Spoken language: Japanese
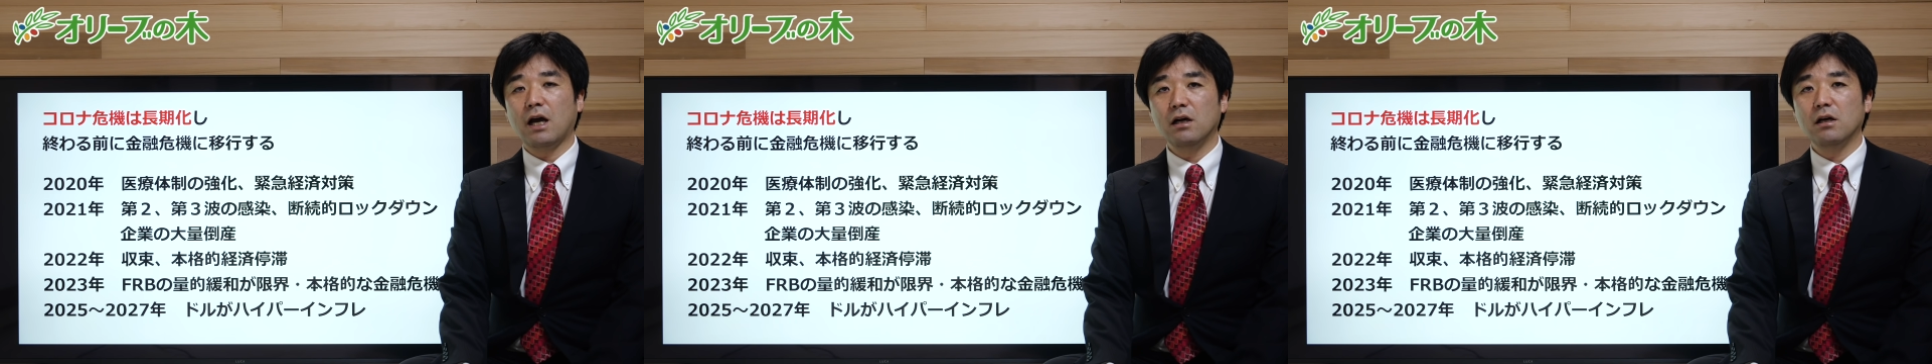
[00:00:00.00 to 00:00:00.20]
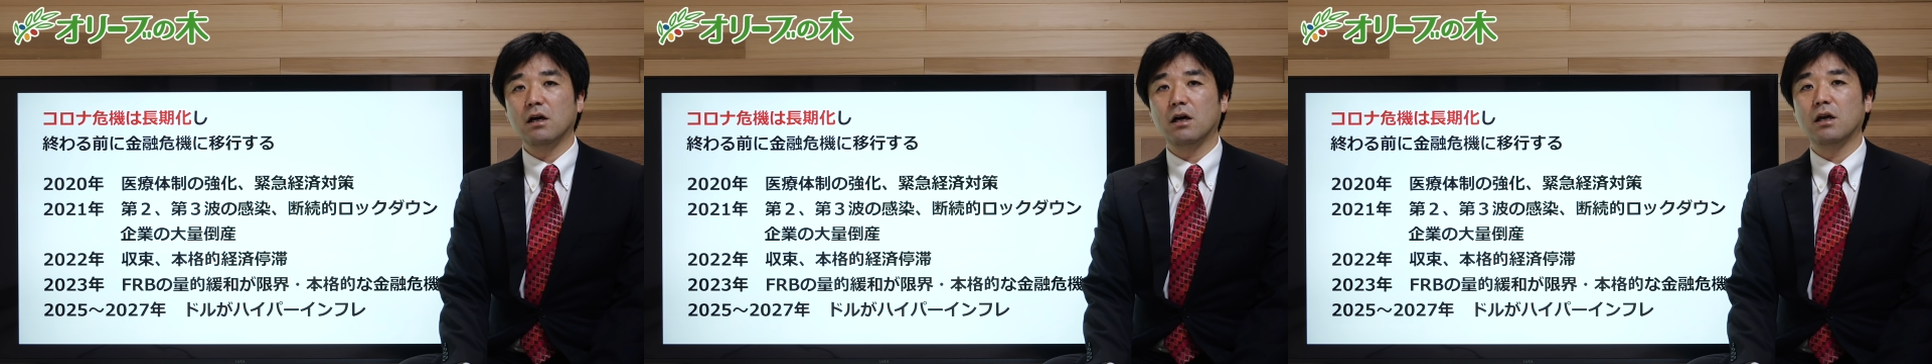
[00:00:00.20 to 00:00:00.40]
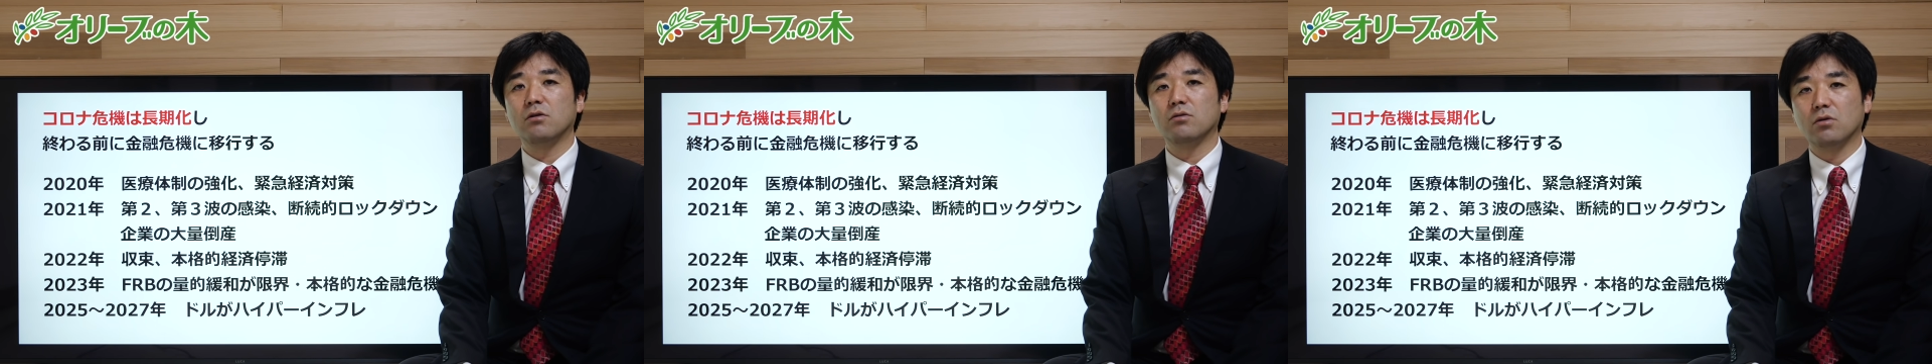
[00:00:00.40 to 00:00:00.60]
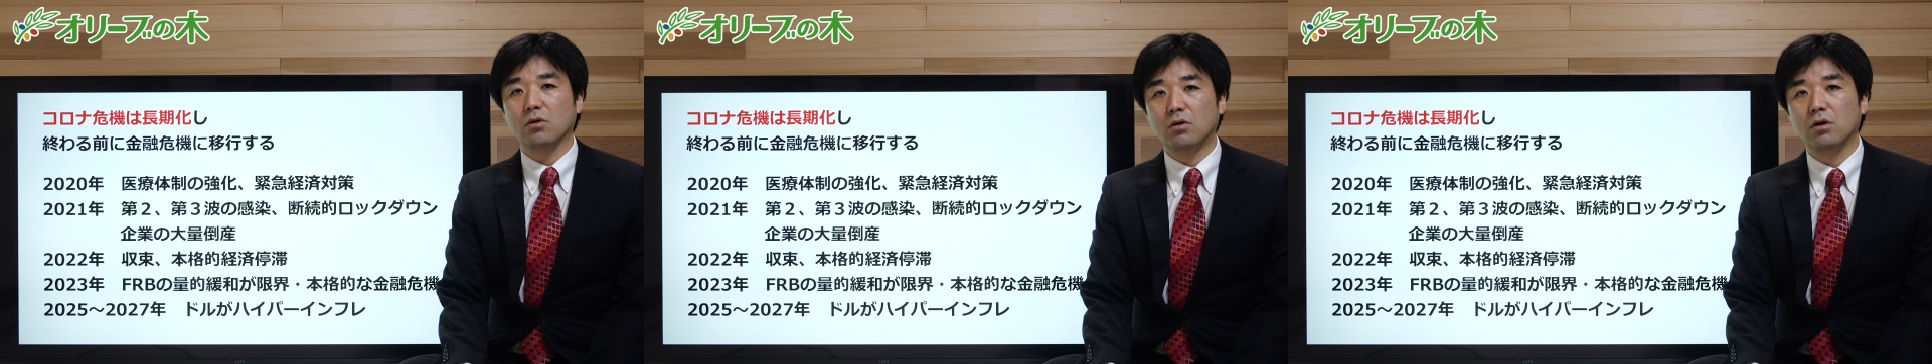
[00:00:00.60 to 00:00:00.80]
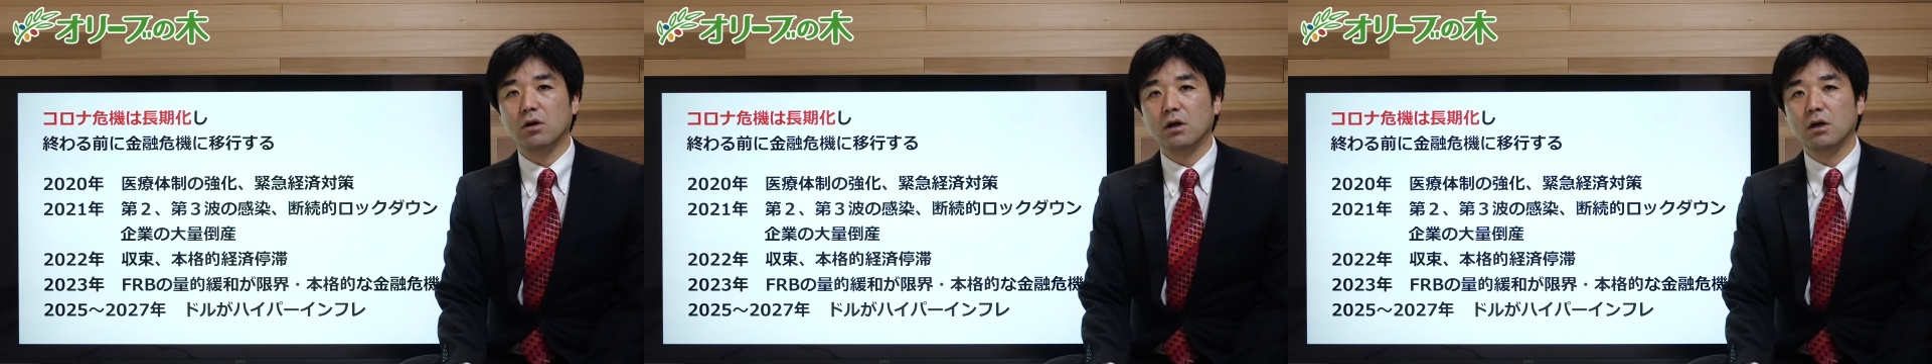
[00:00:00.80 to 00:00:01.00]
考える
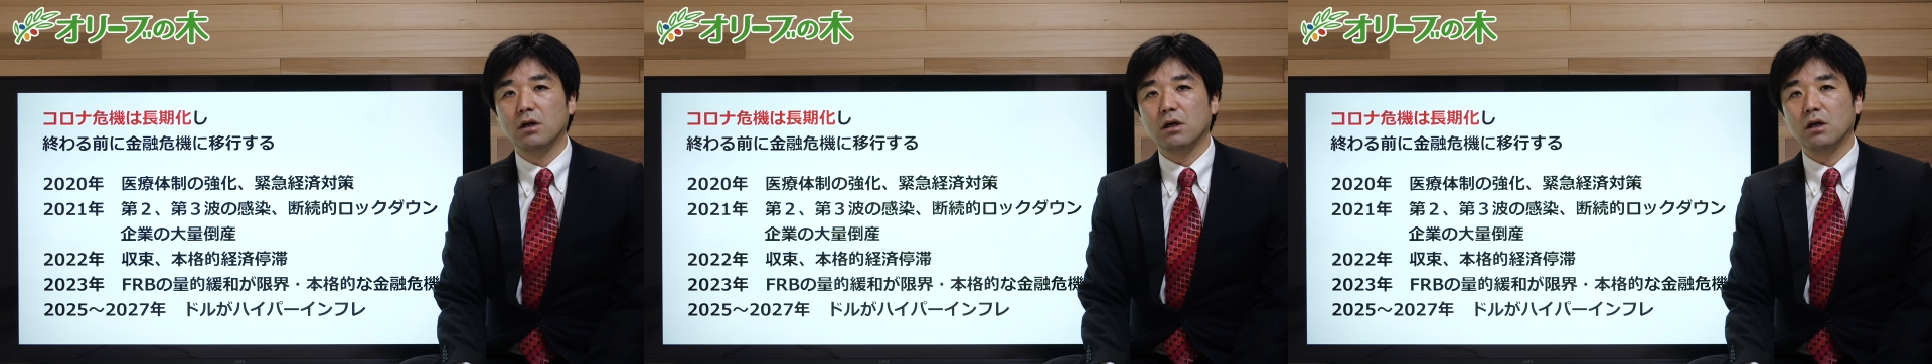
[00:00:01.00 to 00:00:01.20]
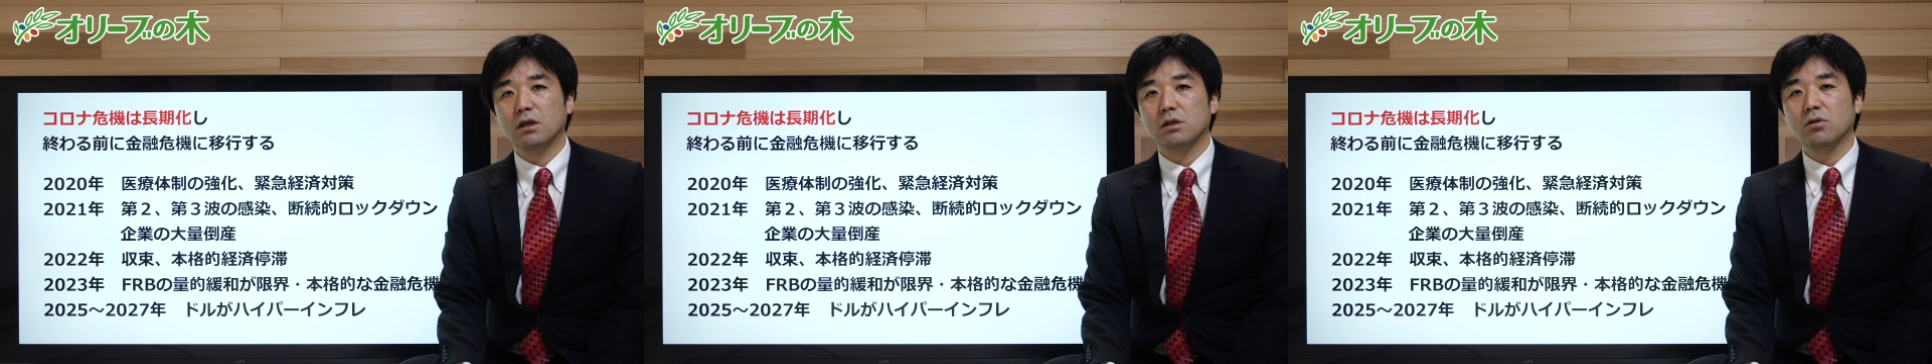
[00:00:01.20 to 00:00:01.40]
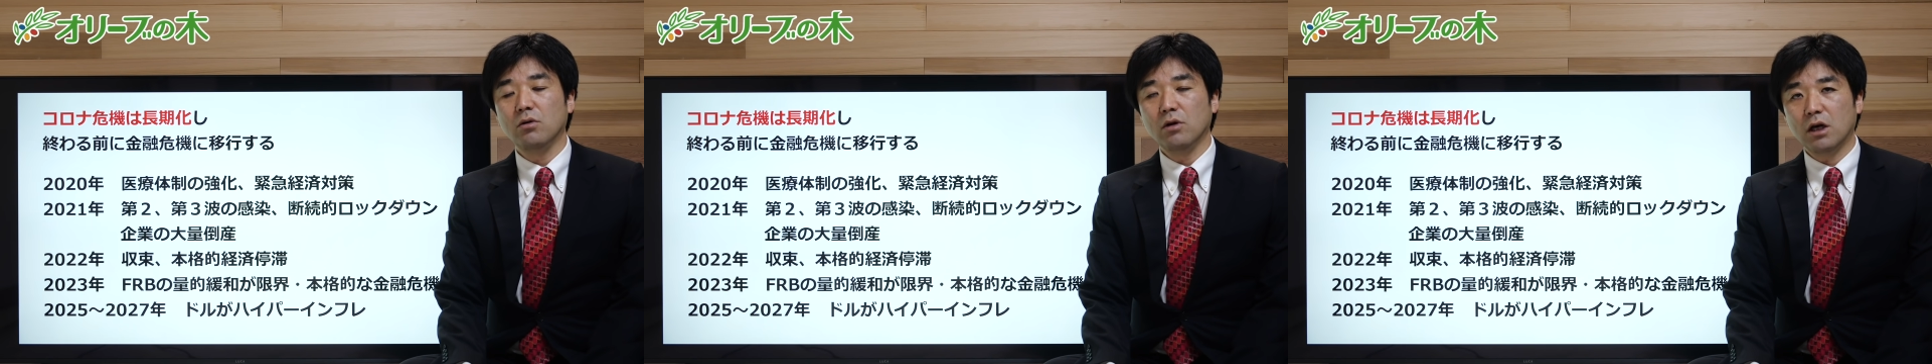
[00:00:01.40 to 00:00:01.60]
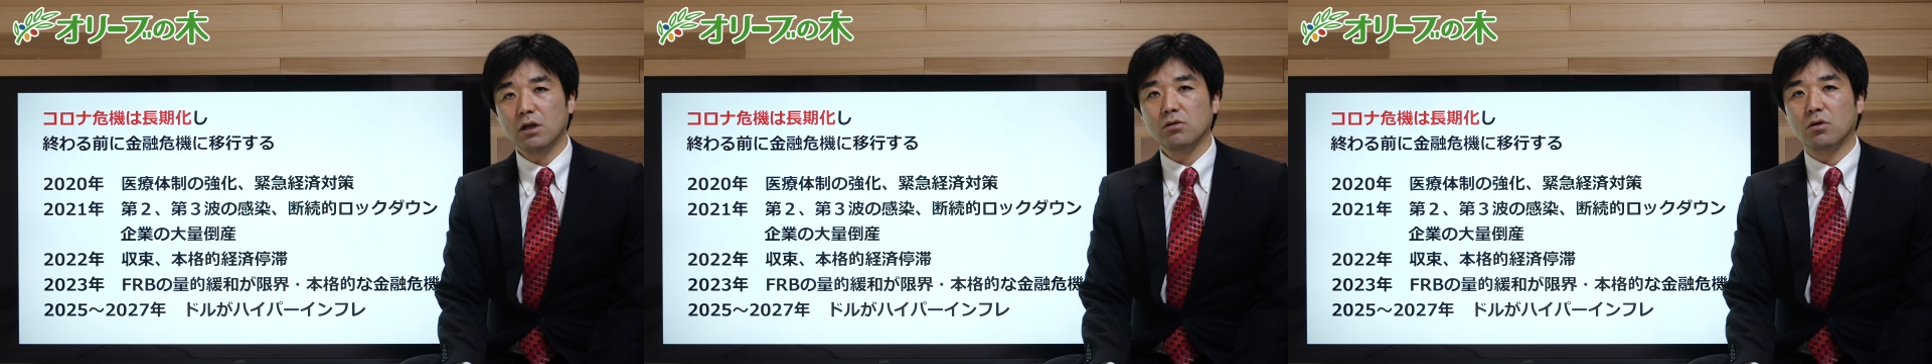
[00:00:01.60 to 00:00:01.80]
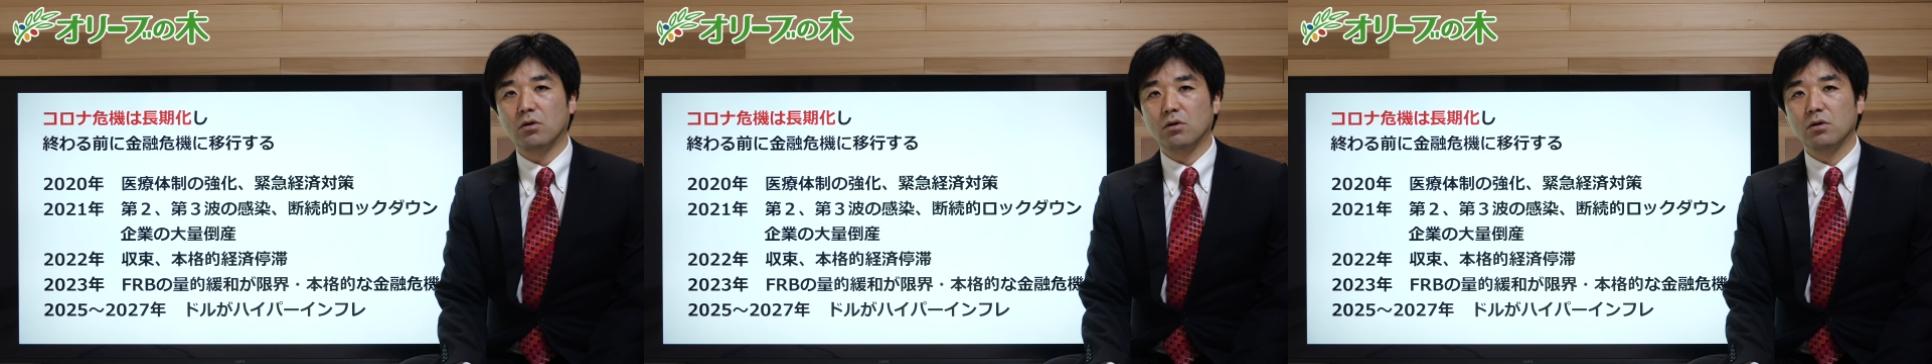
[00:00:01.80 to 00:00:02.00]
と、えー、その
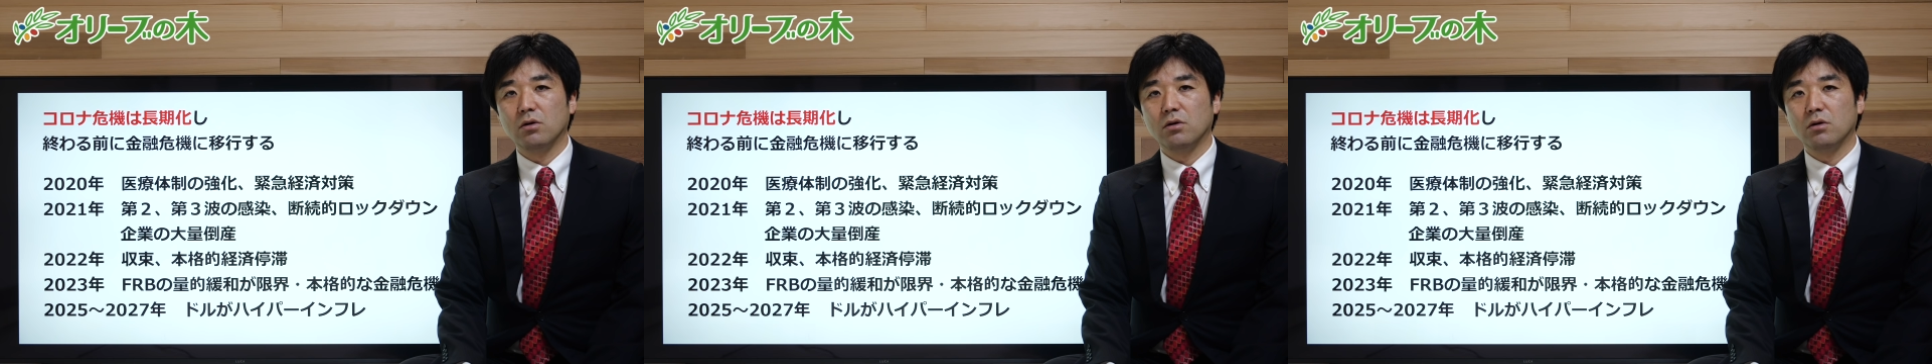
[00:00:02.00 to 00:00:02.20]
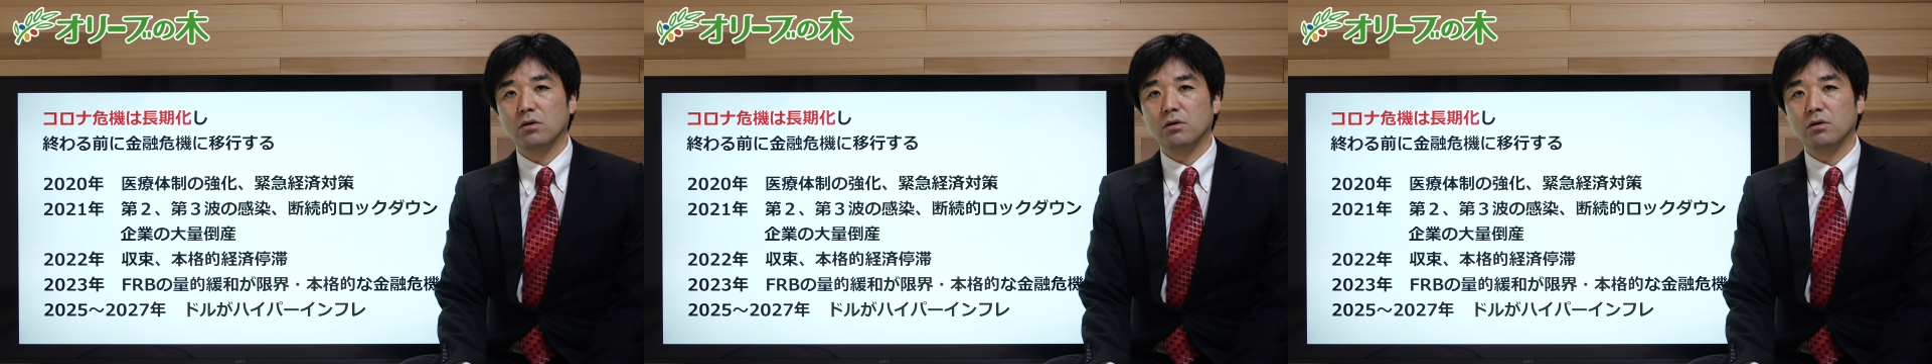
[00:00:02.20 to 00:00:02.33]
後、